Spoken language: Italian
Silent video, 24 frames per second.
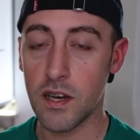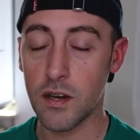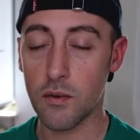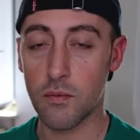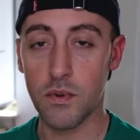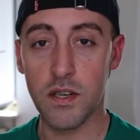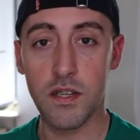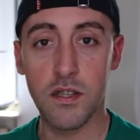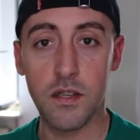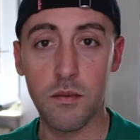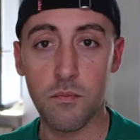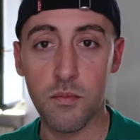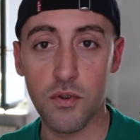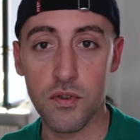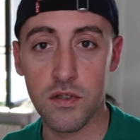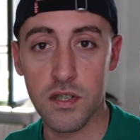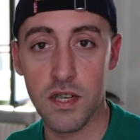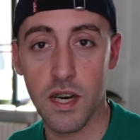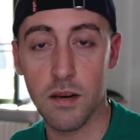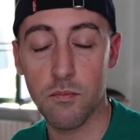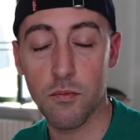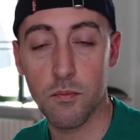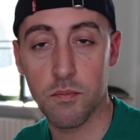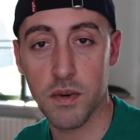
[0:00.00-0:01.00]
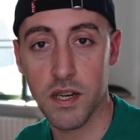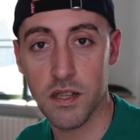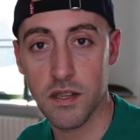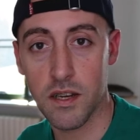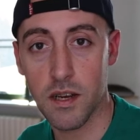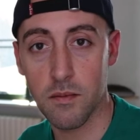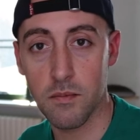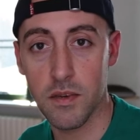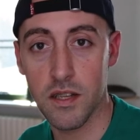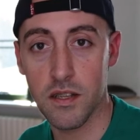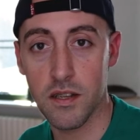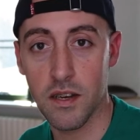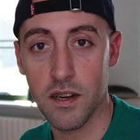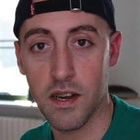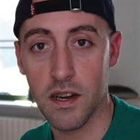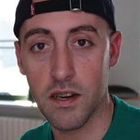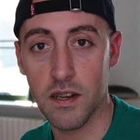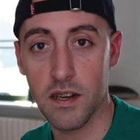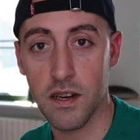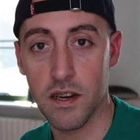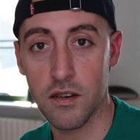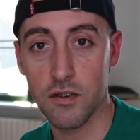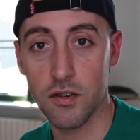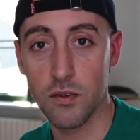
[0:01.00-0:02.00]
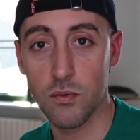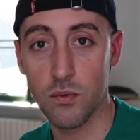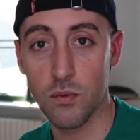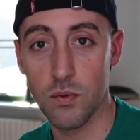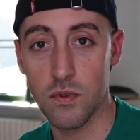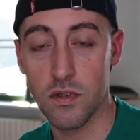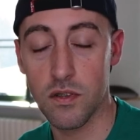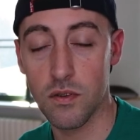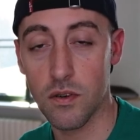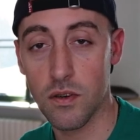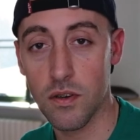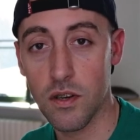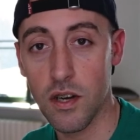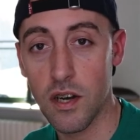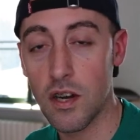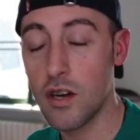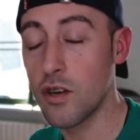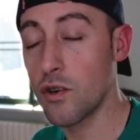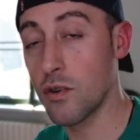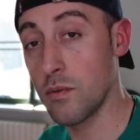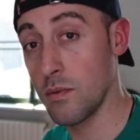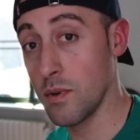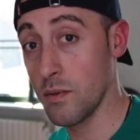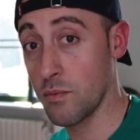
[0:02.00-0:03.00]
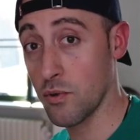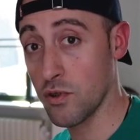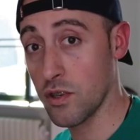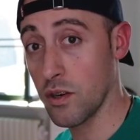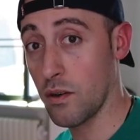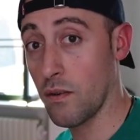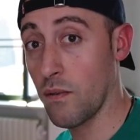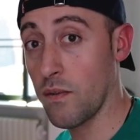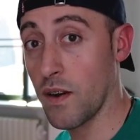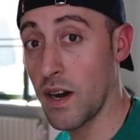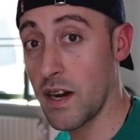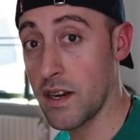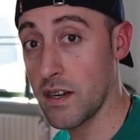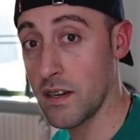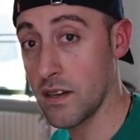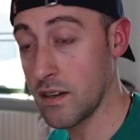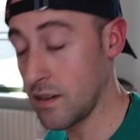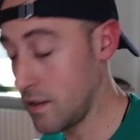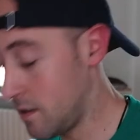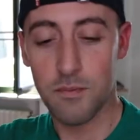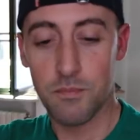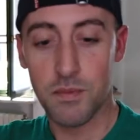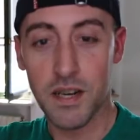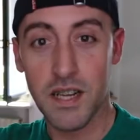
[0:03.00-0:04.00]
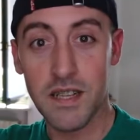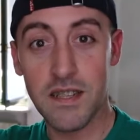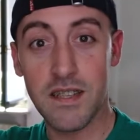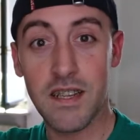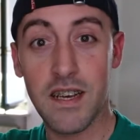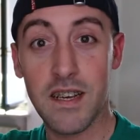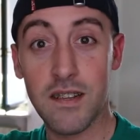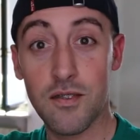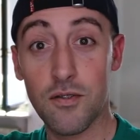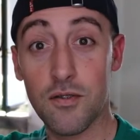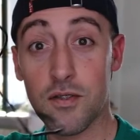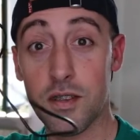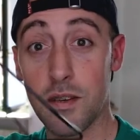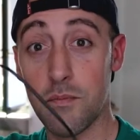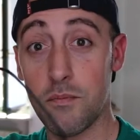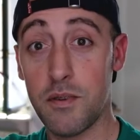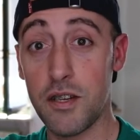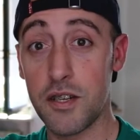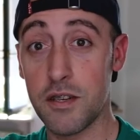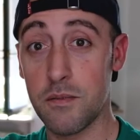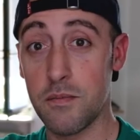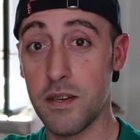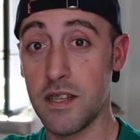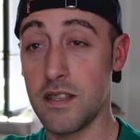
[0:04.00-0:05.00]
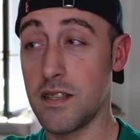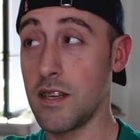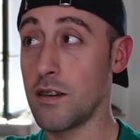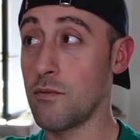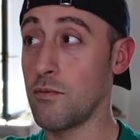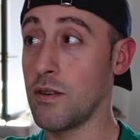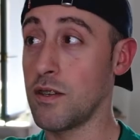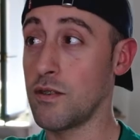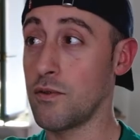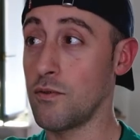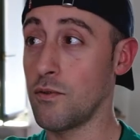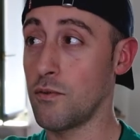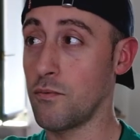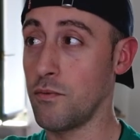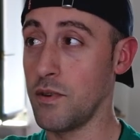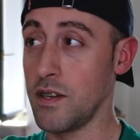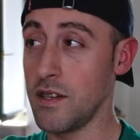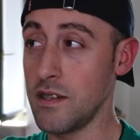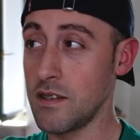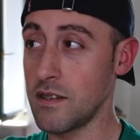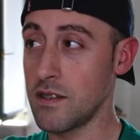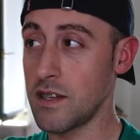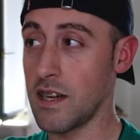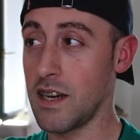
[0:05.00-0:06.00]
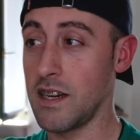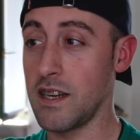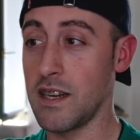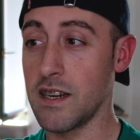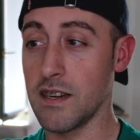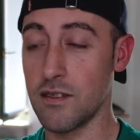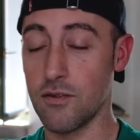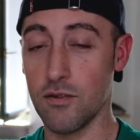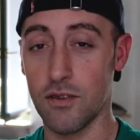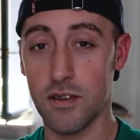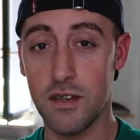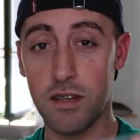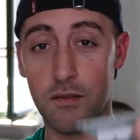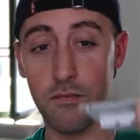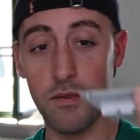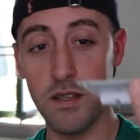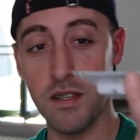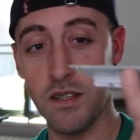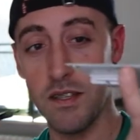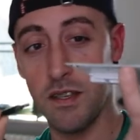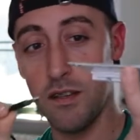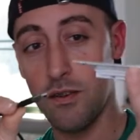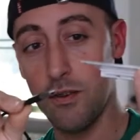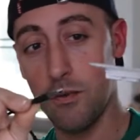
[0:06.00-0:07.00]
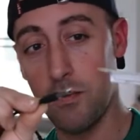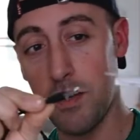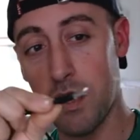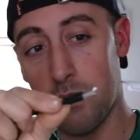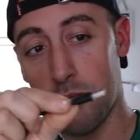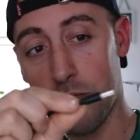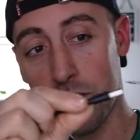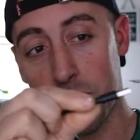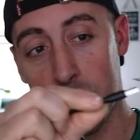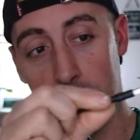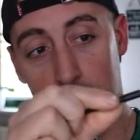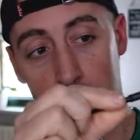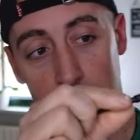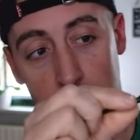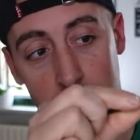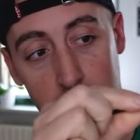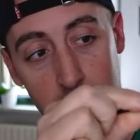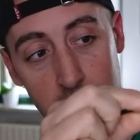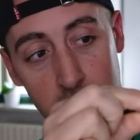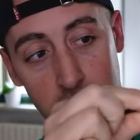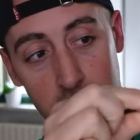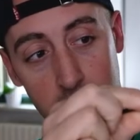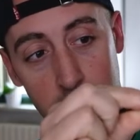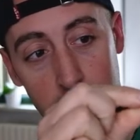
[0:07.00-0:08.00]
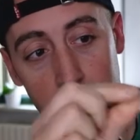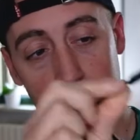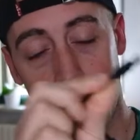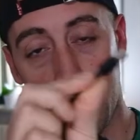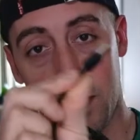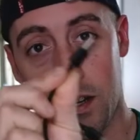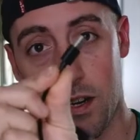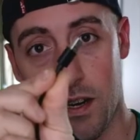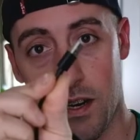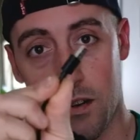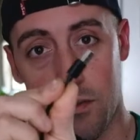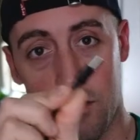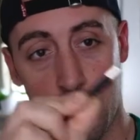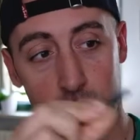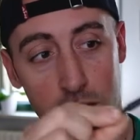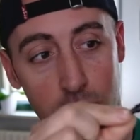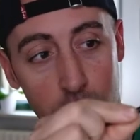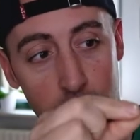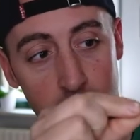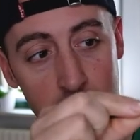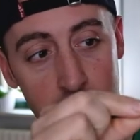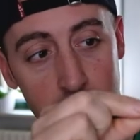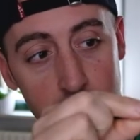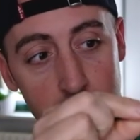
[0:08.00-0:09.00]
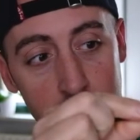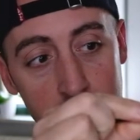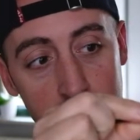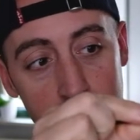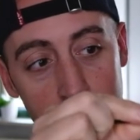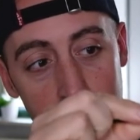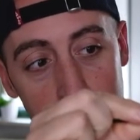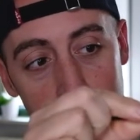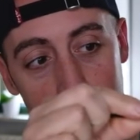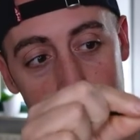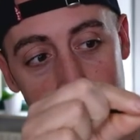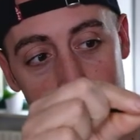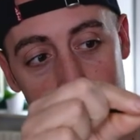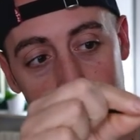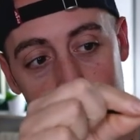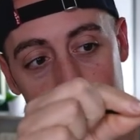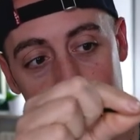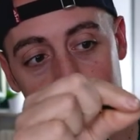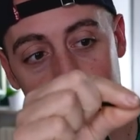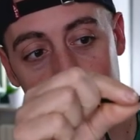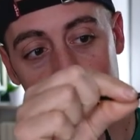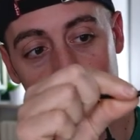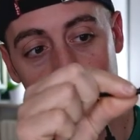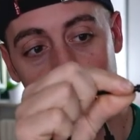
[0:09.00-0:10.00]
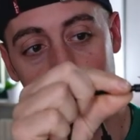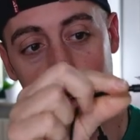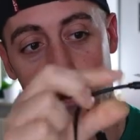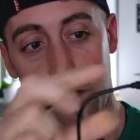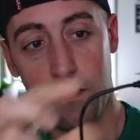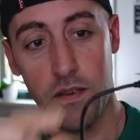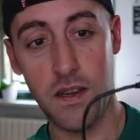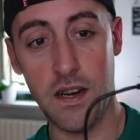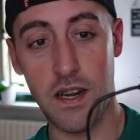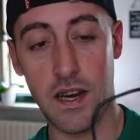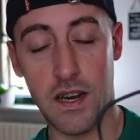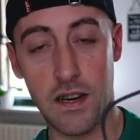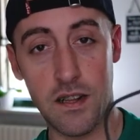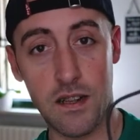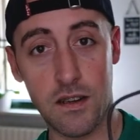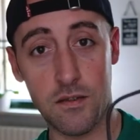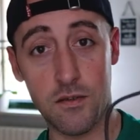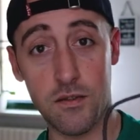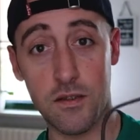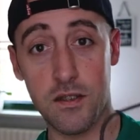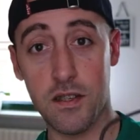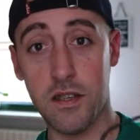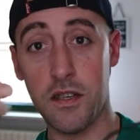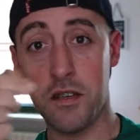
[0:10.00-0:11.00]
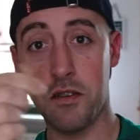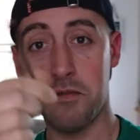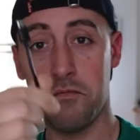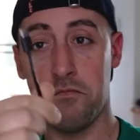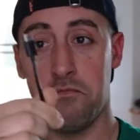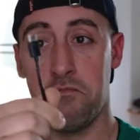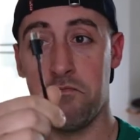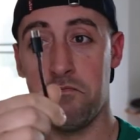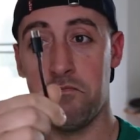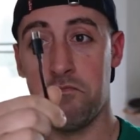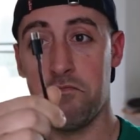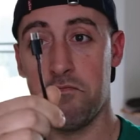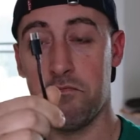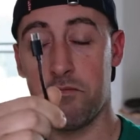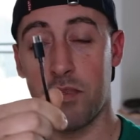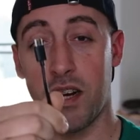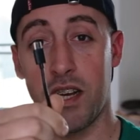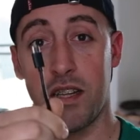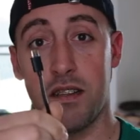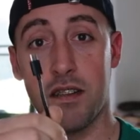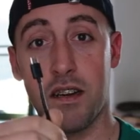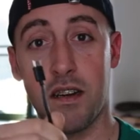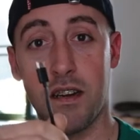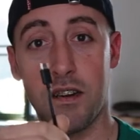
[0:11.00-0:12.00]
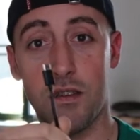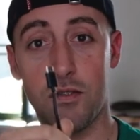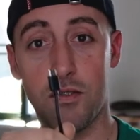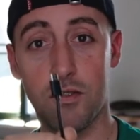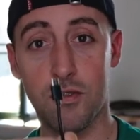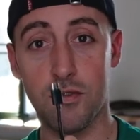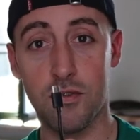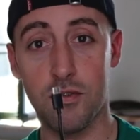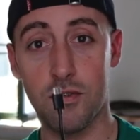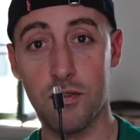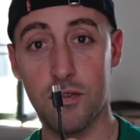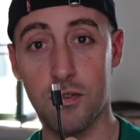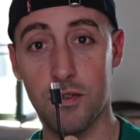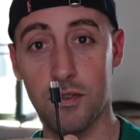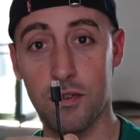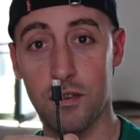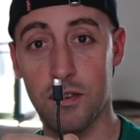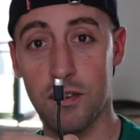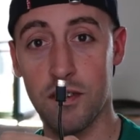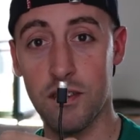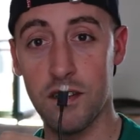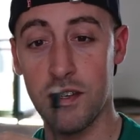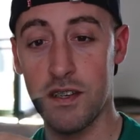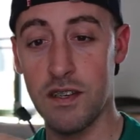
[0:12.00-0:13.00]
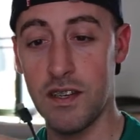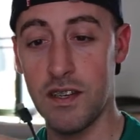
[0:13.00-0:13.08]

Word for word: quindi possiamo praticamente caricarci tutto. Come possiamo fare? Prendendo semplicemente questo qui, caricatore, quindi dobbiamo semplicemente prendere la nostra USB, infilarla così, prendere il nostro